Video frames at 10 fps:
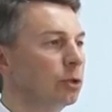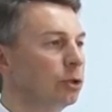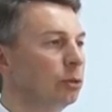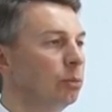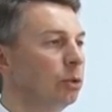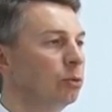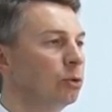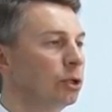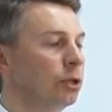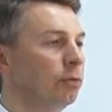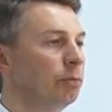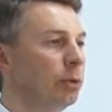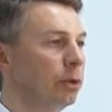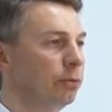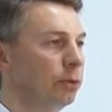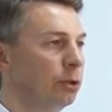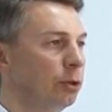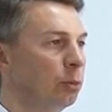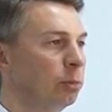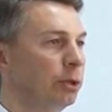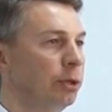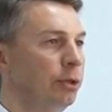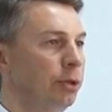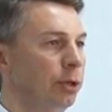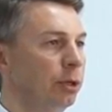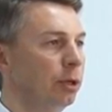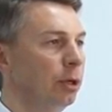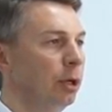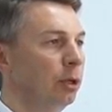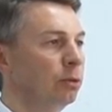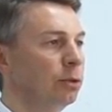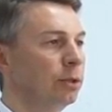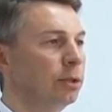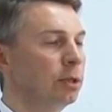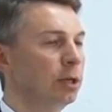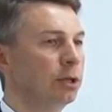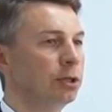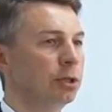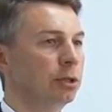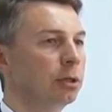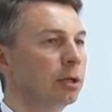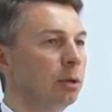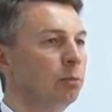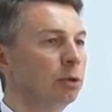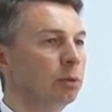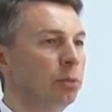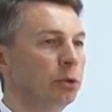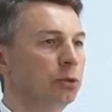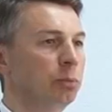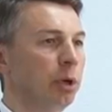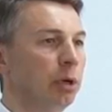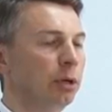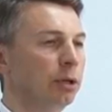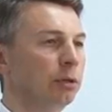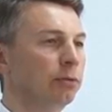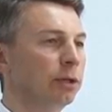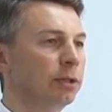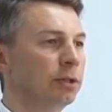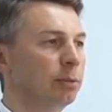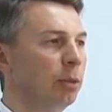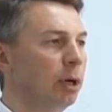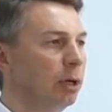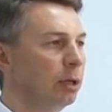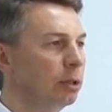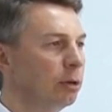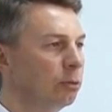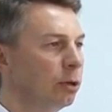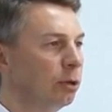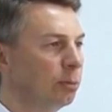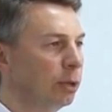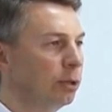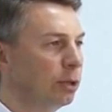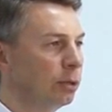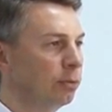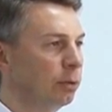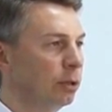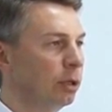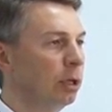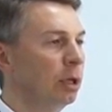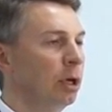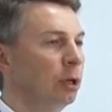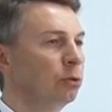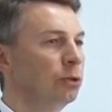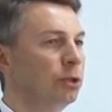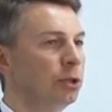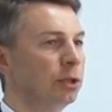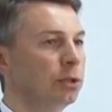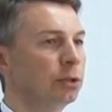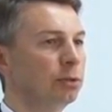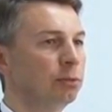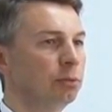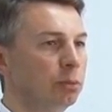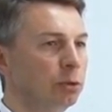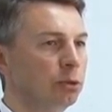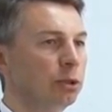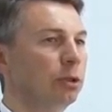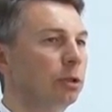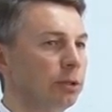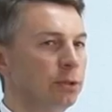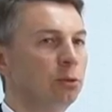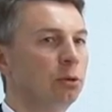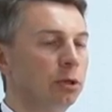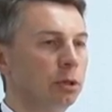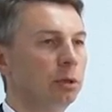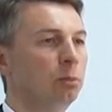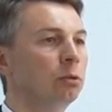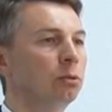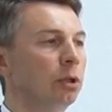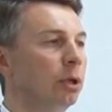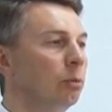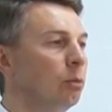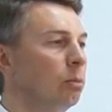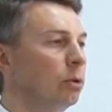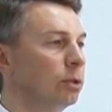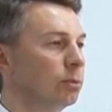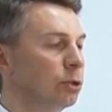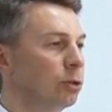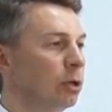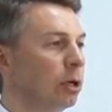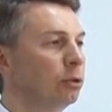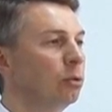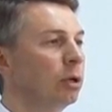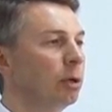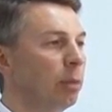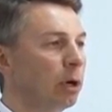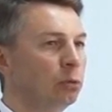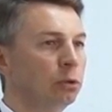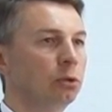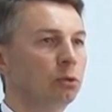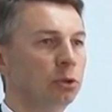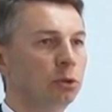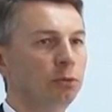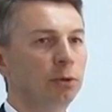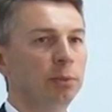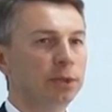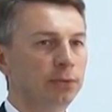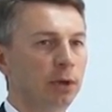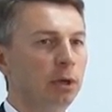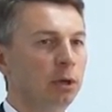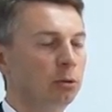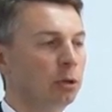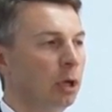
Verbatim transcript: чтобы уже в первые теплые дни то есть, если раньше к работам приступали где-то в конце мая, дороги ремонтировали, да, то сейчас э, вот мы уже настроили работу таким образом, что как только погодные условия позволяют